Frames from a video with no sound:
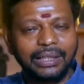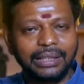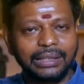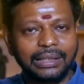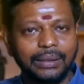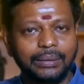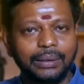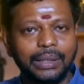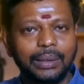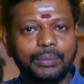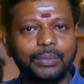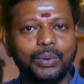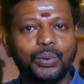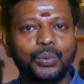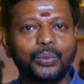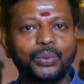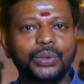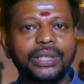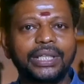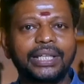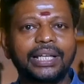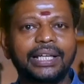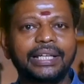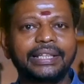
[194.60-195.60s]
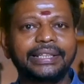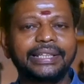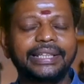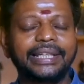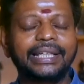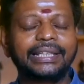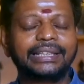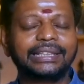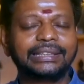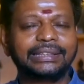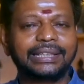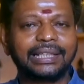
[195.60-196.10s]
இந்த நம்ம
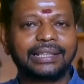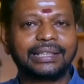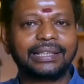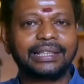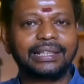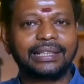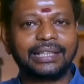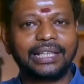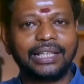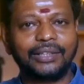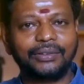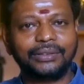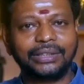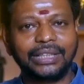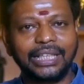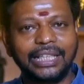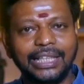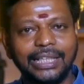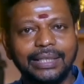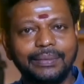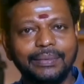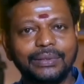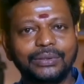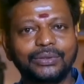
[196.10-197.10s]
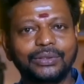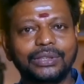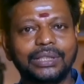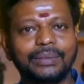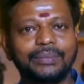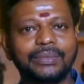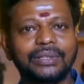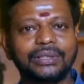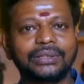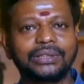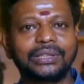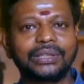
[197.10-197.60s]
உயிராகிய இந்த சக்கரங்களை வந்து என்றைக்குமே
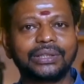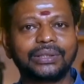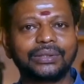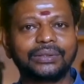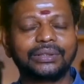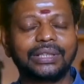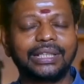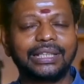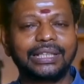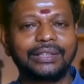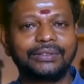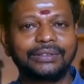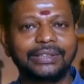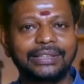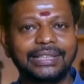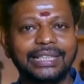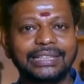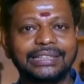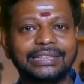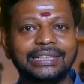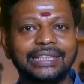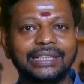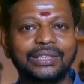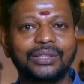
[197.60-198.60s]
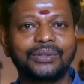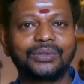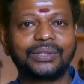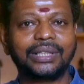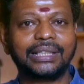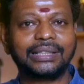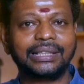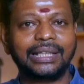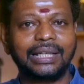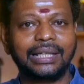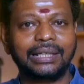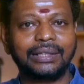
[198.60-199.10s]
சுத்தமாக வச்சுருக்கணும் அதில் வந்து டஸ்ட்
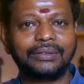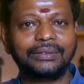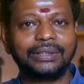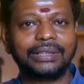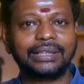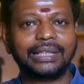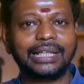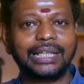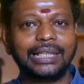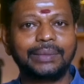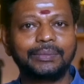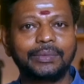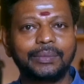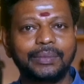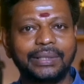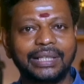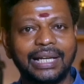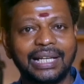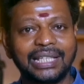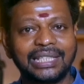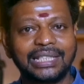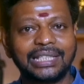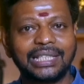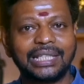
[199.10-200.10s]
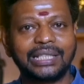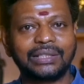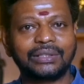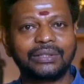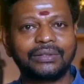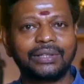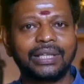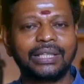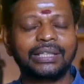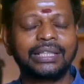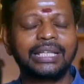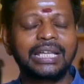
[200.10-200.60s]
இருக்கக்கூடாது அங்கே வந்து களிம்பு மாதிரி அடைச்சிட்டு
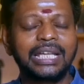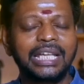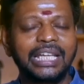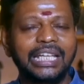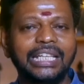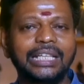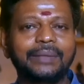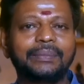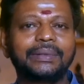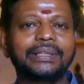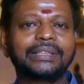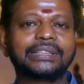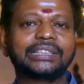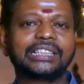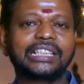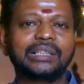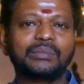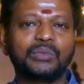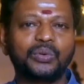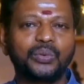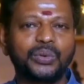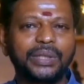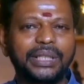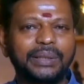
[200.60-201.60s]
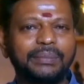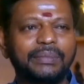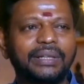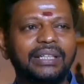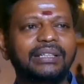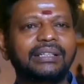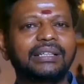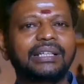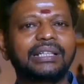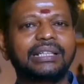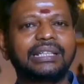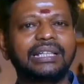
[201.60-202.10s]
இருக்கக்கூடாது எப்படி இருந்துச்சுன்னா நம்ம உயிர்
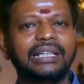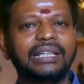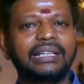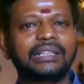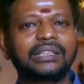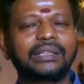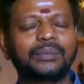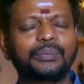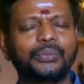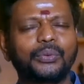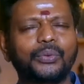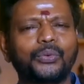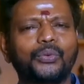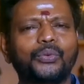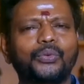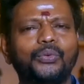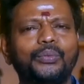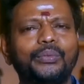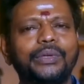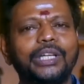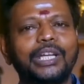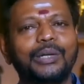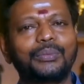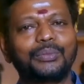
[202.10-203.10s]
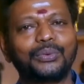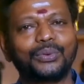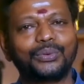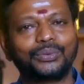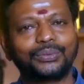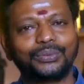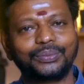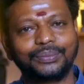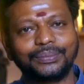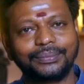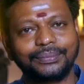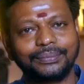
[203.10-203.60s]
மல்லு கட்டி இழுத்து பொறுமையாக போகும்